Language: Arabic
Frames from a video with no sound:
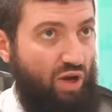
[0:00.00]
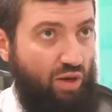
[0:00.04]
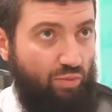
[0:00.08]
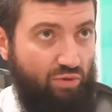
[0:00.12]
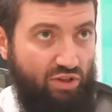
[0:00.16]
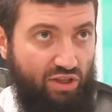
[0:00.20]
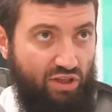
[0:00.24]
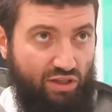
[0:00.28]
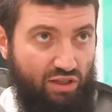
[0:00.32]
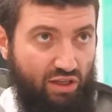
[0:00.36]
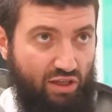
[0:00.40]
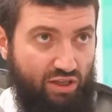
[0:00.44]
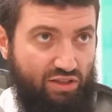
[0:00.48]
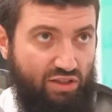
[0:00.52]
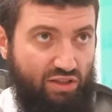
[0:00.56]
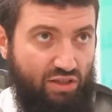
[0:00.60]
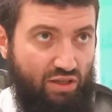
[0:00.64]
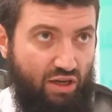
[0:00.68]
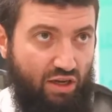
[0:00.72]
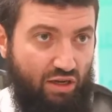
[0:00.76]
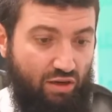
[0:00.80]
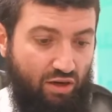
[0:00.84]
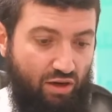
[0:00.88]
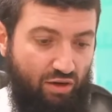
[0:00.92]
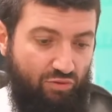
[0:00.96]
بدايه
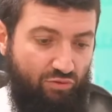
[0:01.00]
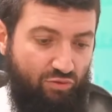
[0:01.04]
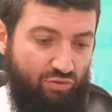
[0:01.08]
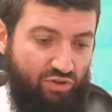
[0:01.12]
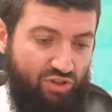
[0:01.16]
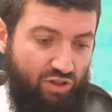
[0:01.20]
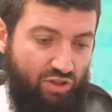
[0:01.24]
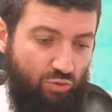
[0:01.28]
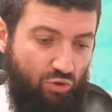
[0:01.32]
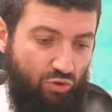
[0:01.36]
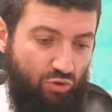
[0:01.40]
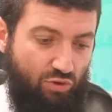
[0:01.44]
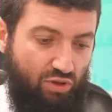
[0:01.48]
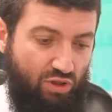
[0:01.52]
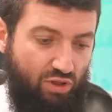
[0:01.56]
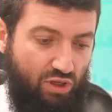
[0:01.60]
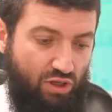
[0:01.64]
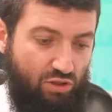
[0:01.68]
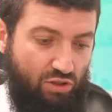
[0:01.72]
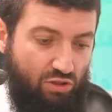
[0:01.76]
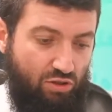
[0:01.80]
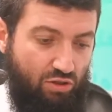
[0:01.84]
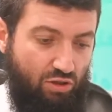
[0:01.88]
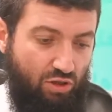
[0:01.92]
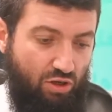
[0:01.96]
الاحتلال
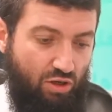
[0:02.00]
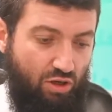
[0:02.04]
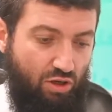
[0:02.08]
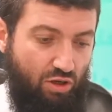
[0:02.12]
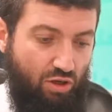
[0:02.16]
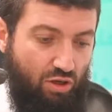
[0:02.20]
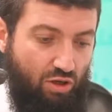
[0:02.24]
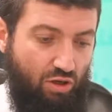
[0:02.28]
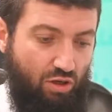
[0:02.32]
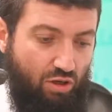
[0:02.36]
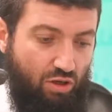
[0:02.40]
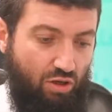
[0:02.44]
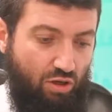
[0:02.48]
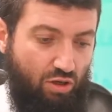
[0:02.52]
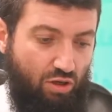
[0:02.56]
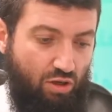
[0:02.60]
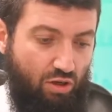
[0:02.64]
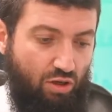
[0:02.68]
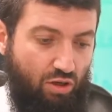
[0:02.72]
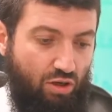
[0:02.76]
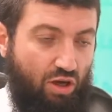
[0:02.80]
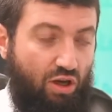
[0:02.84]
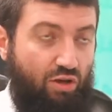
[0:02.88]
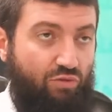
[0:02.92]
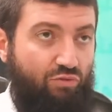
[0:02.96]
1912
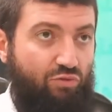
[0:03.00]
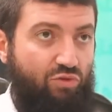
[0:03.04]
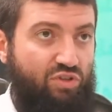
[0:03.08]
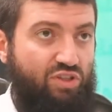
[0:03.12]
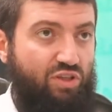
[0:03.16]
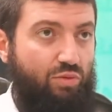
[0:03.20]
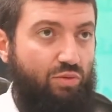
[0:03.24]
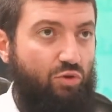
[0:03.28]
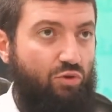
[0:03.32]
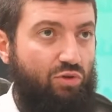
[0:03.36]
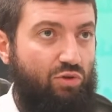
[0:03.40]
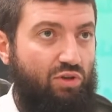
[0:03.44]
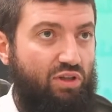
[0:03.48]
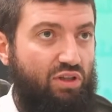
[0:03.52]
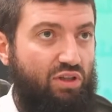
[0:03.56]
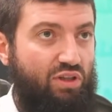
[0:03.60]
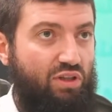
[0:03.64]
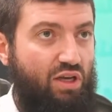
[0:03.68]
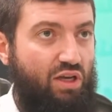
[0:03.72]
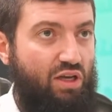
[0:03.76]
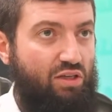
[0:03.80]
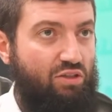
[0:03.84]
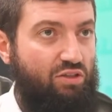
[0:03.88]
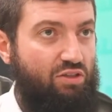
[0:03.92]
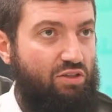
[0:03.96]

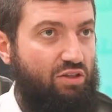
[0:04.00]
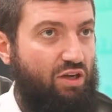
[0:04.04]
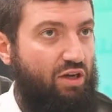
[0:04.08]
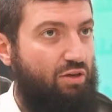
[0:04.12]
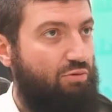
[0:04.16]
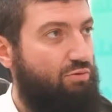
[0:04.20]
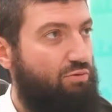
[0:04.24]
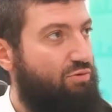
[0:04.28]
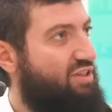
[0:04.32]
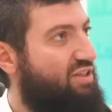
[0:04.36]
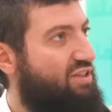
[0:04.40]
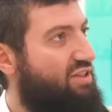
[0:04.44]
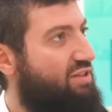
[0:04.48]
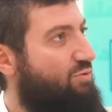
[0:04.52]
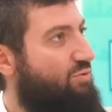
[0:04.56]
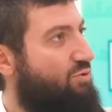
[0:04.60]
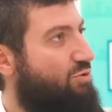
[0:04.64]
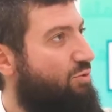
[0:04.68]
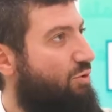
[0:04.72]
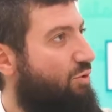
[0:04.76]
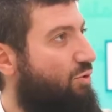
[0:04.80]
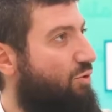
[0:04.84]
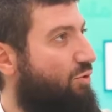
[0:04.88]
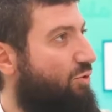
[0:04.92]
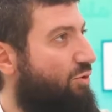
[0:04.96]
1913 قانون التزامات
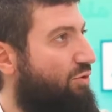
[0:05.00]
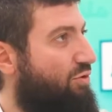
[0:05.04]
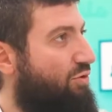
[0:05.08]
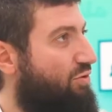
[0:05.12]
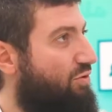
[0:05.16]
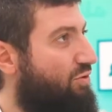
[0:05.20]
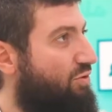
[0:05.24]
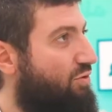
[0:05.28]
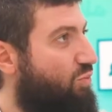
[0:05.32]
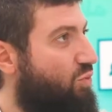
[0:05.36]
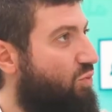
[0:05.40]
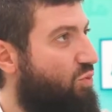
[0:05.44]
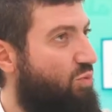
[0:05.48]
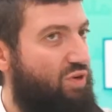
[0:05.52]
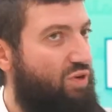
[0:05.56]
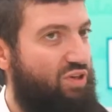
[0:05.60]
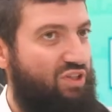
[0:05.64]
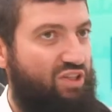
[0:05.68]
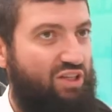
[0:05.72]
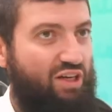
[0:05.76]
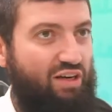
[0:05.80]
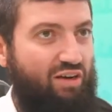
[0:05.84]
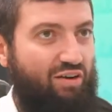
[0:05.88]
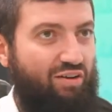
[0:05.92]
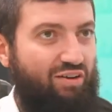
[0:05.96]
العقود
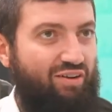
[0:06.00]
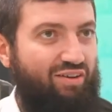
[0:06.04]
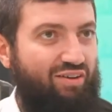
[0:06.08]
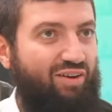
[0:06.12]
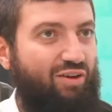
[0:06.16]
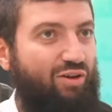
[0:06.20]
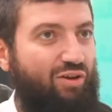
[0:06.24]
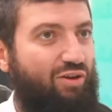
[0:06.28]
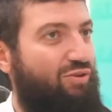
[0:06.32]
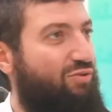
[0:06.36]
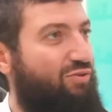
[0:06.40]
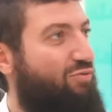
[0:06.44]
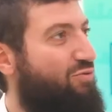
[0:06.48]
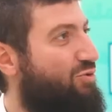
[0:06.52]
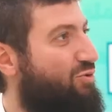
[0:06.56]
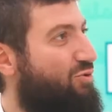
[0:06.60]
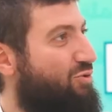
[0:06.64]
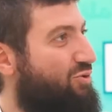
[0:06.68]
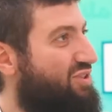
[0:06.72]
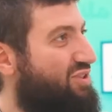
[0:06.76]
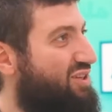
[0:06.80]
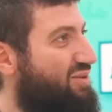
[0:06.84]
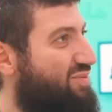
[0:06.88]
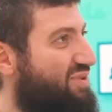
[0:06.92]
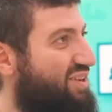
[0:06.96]
مباشره
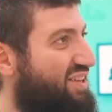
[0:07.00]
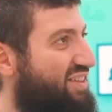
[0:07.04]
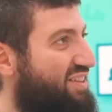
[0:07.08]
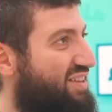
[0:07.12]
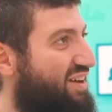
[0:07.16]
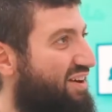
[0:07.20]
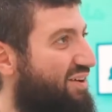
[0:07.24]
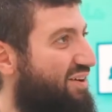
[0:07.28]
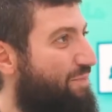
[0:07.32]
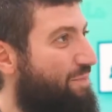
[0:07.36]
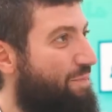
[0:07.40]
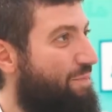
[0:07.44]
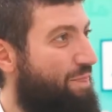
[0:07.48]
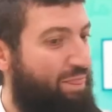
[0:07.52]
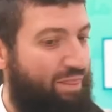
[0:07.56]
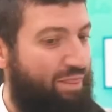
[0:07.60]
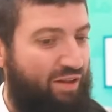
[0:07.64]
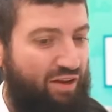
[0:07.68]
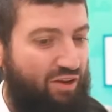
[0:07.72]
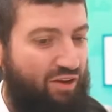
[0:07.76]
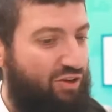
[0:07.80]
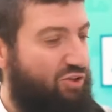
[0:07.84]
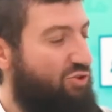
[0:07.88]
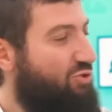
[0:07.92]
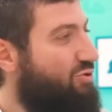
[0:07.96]
الفلوس الماده
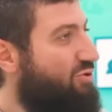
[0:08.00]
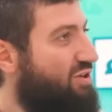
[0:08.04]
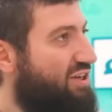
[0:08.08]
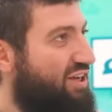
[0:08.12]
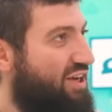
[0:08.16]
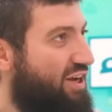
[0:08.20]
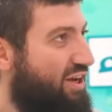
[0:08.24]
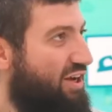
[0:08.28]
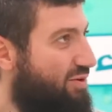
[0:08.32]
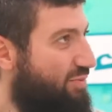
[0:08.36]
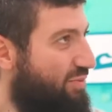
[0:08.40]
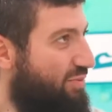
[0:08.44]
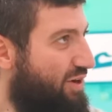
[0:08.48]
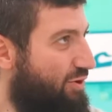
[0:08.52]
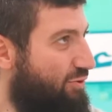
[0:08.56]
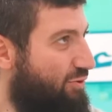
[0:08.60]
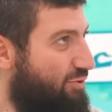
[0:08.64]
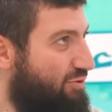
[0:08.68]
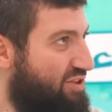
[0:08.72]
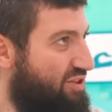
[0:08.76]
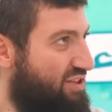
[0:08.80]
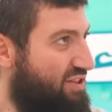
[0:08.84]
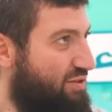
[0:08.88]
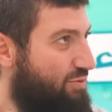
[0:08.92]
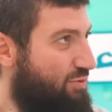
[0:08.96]
شنو اللي كيحكم قانون
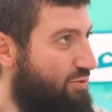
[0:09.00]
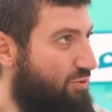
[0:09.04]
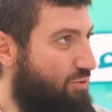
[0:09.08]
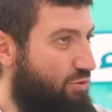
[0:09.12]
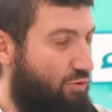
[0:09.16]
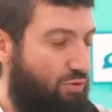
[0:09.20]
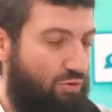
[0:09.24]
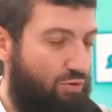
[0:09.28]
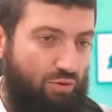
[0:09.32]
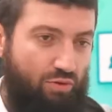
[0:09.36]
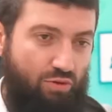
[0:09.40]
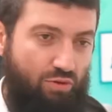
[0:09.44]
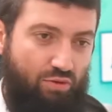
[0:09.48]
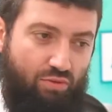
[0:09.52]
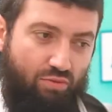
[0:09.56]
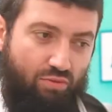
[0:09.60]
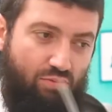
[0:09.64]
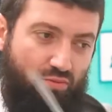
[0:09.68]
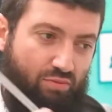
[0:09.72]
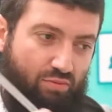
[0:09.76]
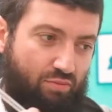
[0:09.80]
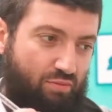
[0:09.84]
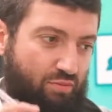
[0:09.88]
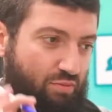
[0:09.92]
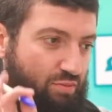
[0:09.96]
التزامات العقود
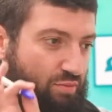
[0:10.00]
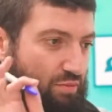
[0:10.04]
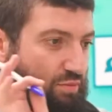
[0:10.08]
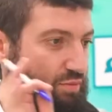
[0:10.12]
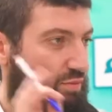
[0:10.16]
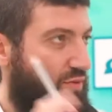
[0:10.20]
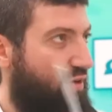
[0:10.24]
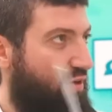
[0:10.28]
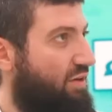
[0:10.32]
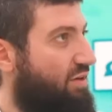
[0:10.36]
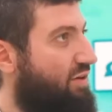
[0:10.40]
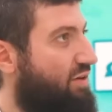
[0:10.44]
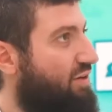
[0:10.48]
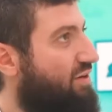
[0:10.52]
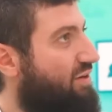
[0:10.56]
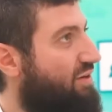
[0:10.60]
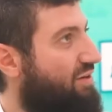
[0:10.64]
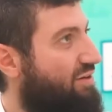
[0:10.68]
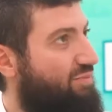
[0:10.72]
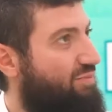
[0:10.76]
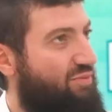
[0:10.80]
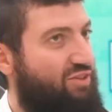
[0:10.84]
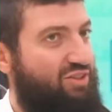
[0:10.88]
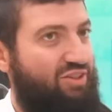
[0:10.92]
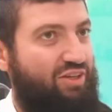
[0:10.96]
يعني
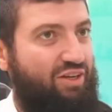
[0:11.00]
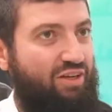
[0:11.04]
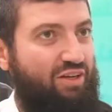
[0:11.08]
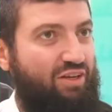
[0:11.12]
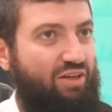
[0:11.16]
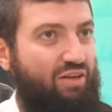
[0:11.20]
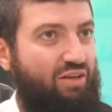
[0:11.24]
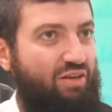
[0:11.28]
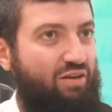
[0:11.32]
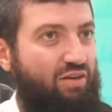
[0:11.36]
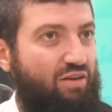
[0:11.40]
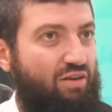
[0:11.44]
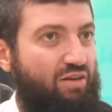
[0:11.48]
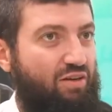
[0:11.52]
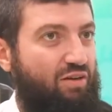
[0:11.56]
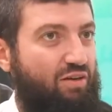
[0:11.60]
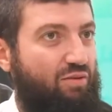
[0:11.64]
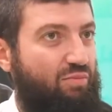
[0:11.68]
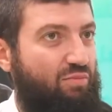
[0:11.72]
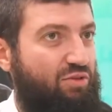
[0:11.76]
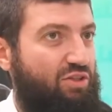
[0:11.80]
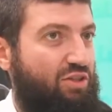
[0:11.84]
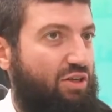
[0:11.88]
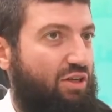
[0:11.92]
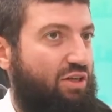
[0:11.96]
المرجعيه
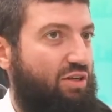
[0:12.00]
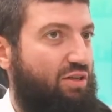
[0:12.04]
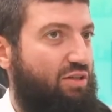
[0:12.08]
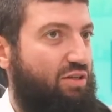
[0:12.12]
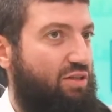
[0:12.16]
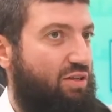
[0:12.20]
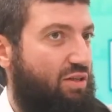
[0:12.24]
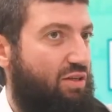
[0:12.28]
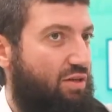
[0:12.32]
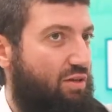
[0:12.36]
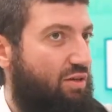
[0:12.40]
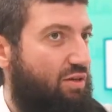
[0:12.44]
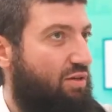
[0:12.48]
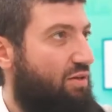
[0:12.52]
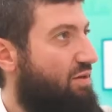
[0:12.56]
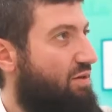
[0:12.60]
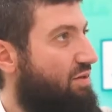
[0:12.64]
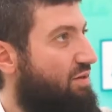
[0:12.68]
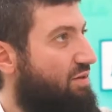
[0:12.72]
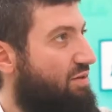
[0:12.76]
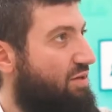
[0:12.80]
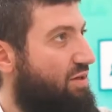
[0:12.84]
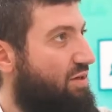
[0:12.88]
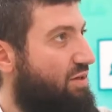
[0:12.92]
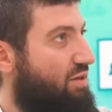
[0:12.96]
المرجعيه ديال
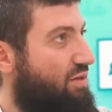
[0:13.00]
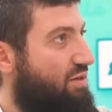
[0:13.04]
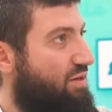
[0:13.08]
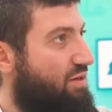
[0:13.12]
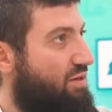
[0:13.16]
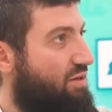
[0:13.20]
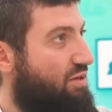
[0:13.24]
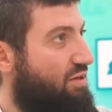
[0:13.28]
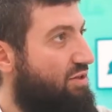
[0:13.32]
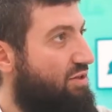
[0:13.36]
ديال اللي